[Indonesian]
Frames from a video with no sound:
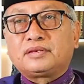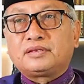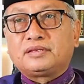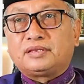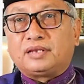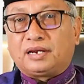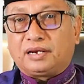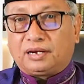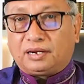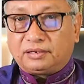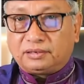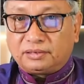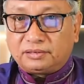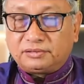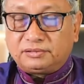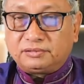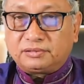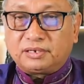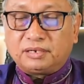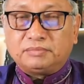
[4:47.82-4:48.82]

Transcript: dan Allah juga